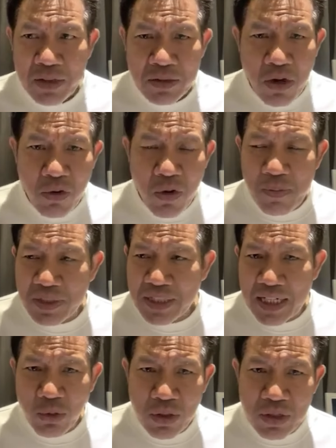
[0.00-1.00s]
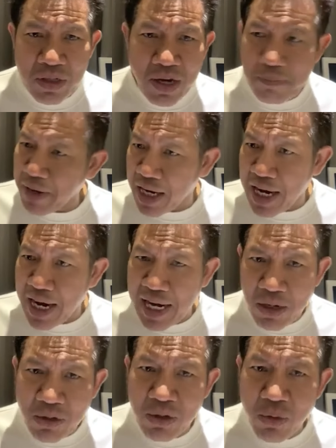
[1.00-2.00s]
ช่อโกงประชาชนก็แม่ขาย
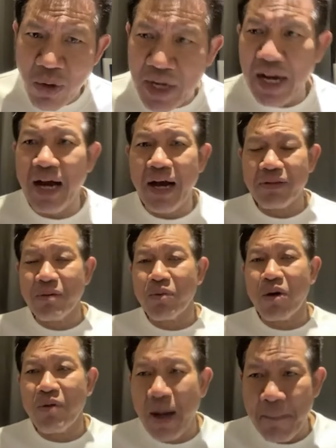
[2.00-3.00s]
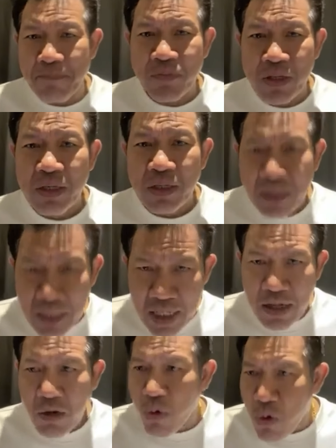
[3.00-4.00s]
ก็ต้องด้วยทำนองว่า
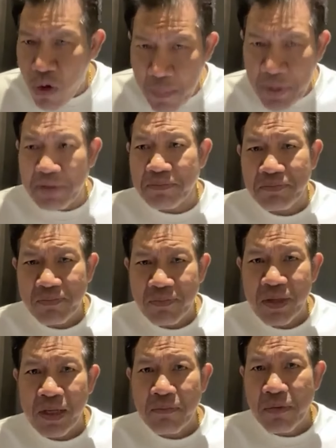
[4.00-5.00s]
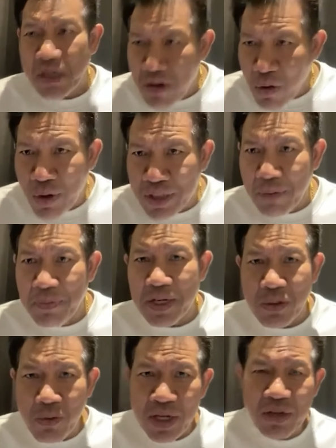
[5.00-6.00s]
กูก็ผิดมึงก็ควรจะผิ
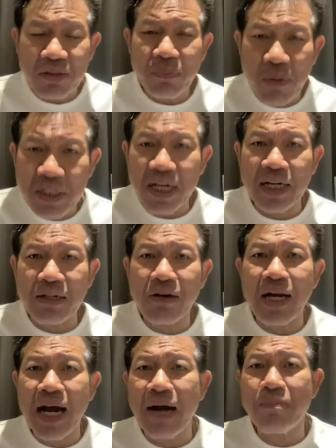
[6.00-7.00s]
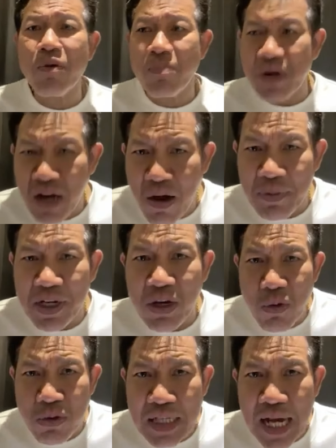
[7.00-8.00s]
ดด้วยเพราะฉะนั้นก็ลากพวกมึงเข้าไป
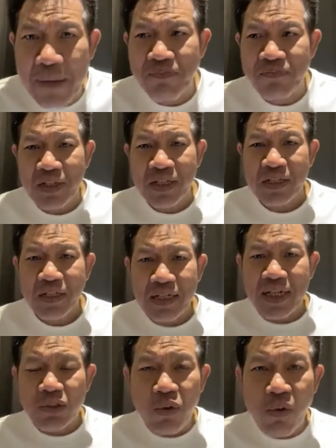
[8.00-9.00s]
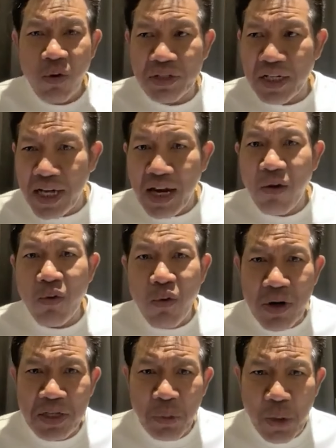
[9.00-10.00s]
คุกซะนะทุกคนจะได้เข้า
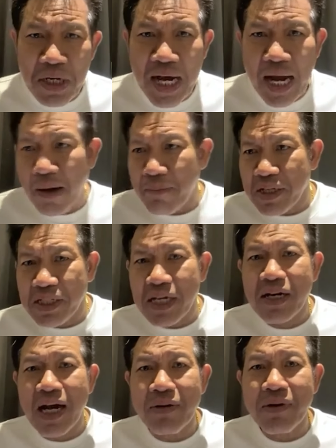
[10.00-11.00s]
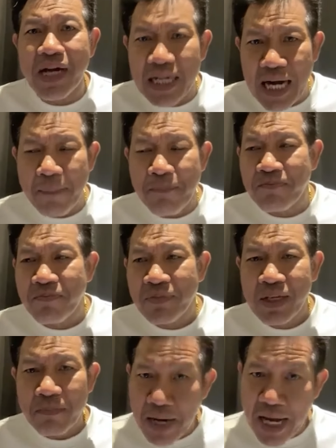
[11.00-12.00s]
คุกกันทั่วหน้าไม่ทิ้งใครไว้ข้างหลัง
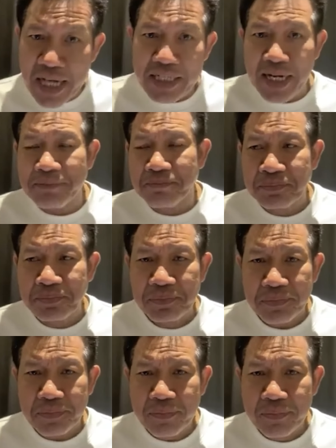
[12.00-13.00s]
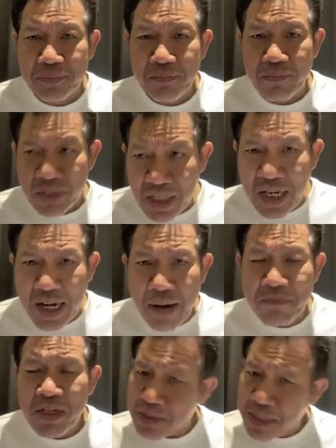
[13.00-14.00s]
แปลอย่างนั้นนะครั
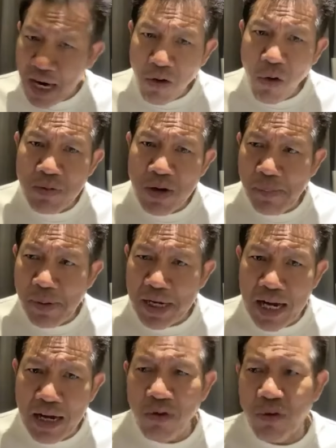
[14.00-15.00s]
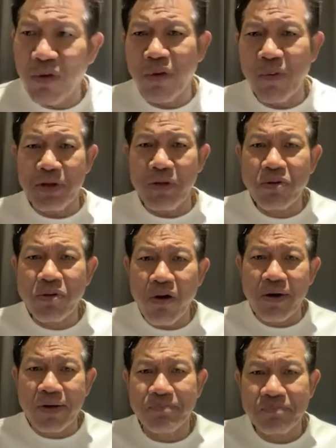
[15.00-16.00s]
บสังคมก็ไปไงโอ้โหไปยกย่อง